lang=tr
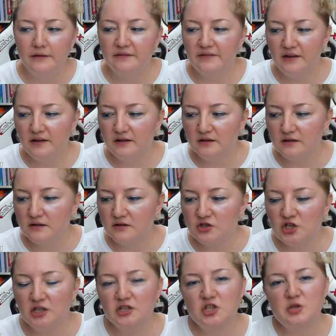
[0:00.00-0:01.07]
Ve e,
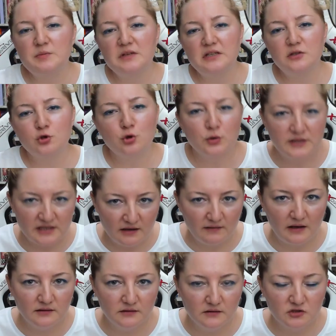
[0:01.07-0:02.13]
çalışmayı çok
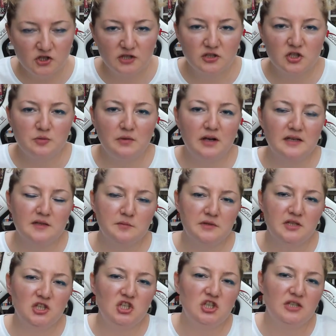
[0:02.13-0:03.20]
seven, çalışma
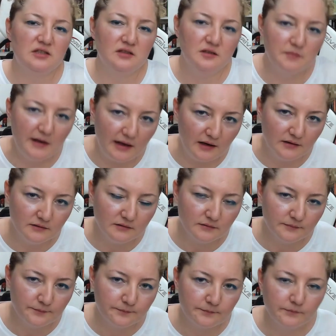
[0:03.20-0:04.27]
azmini hiç yitirmeyen
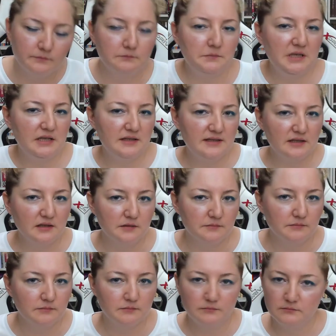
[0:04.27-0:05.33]
bir insanım.
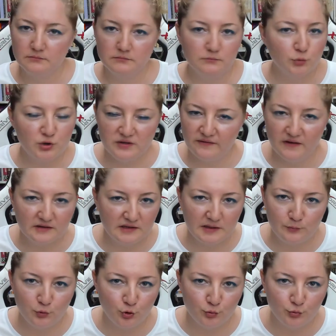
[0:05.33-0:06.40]
Bu sıfatla
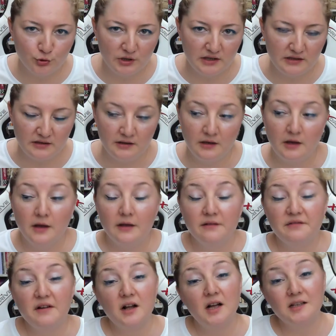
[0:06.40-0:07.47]
yapıyorum bu yayını.
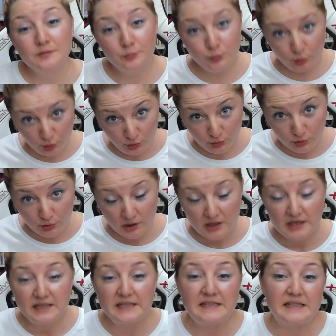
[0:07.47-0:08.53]
Fakat bu
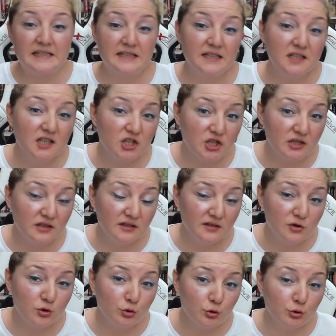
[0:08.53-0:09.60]
sizin
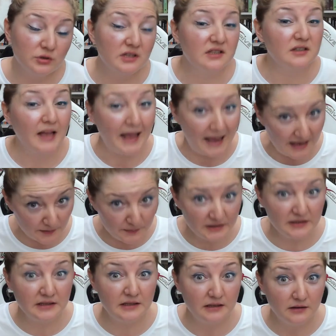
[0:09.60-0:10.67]
yaşadığınız sorunların her
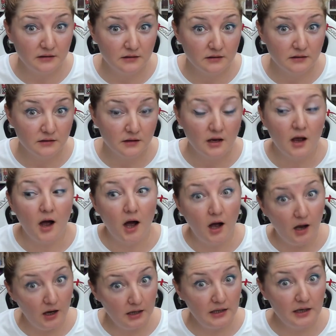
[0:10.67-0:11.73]
birini
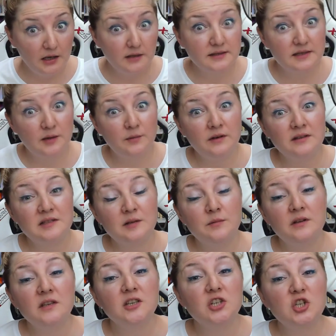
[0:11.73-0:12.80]
hala zaman
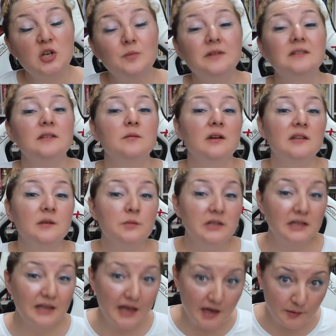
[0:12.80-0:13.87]
zaman yaşamadığım
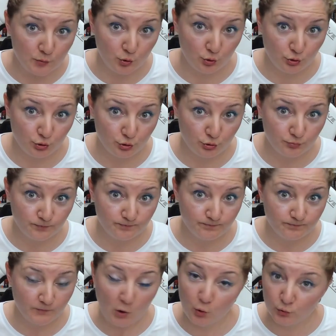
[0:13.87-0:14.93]
anlamına gelmiyor.
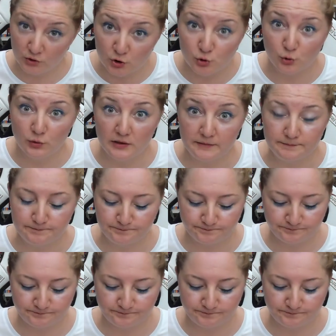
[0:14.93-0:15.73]
Onu da söyleyeyim.